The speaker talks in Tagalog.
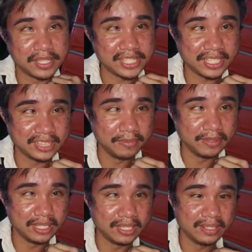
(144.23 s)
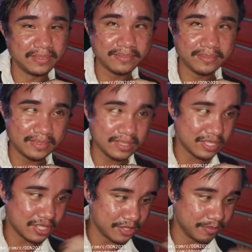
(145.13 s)
isa ng
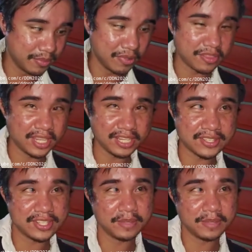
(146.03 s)
22-year-old tatay at meron ng